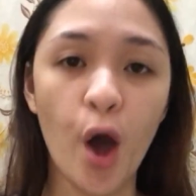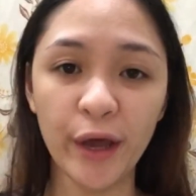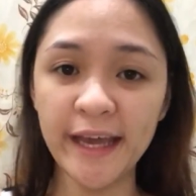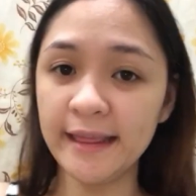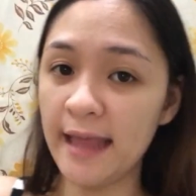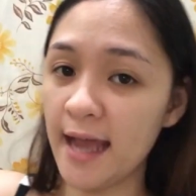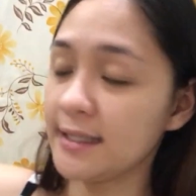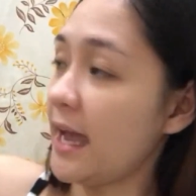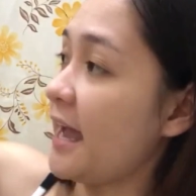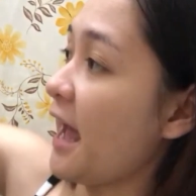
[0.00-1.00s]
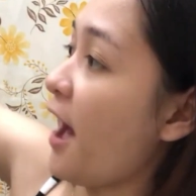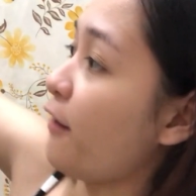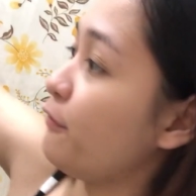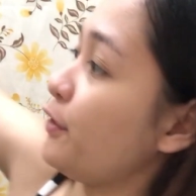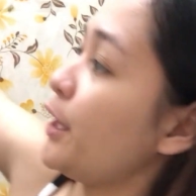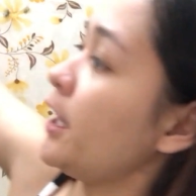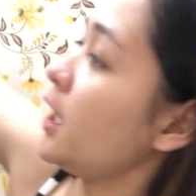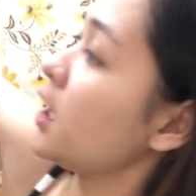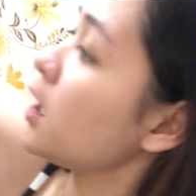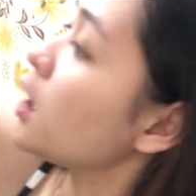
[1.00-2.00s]
Okay, next, I have
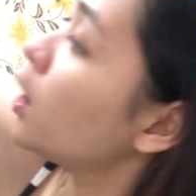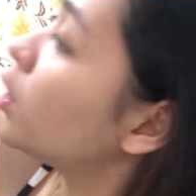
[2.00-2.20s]
here